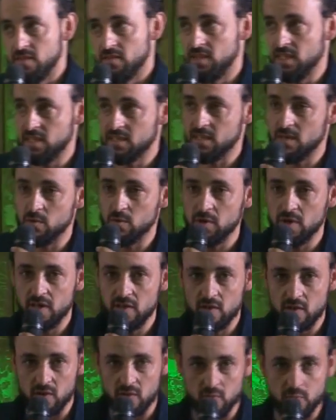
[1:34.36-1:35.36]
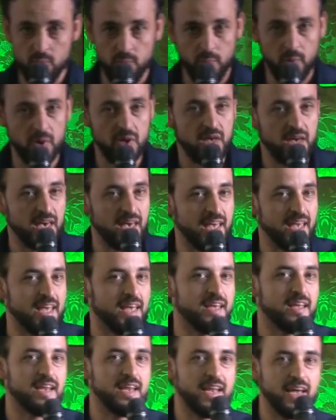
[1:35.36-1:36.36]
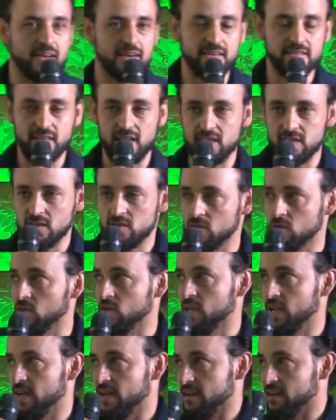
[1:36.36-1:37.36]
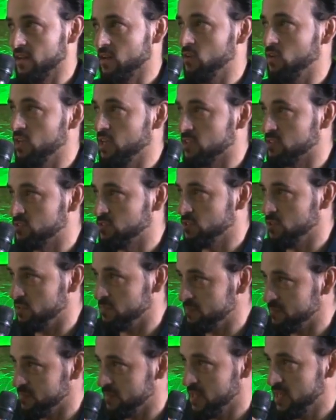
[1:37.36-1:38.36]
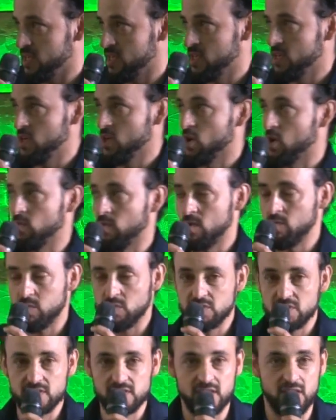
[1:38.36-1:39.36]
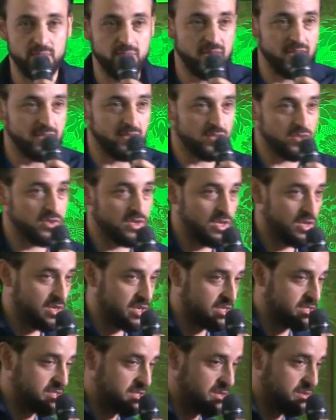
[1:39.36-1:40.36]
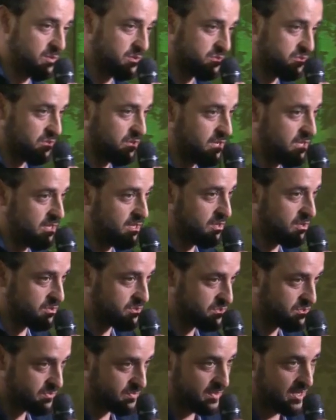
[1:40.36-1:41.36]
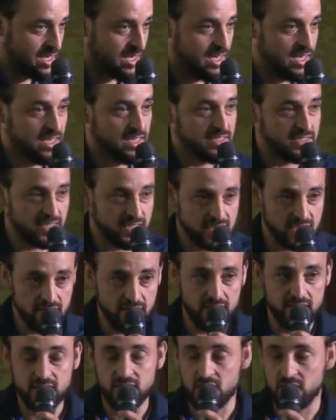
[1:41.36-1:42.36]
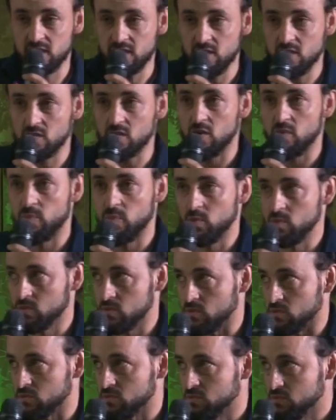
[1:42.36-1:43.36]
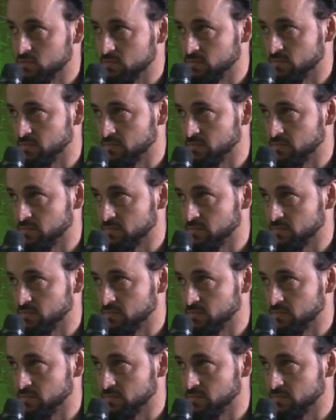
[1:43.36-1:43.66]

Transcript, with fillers: Distribuido, porque tanto la recolección como el procesamiento de los residuos sólidos se lleva en distintos puntos.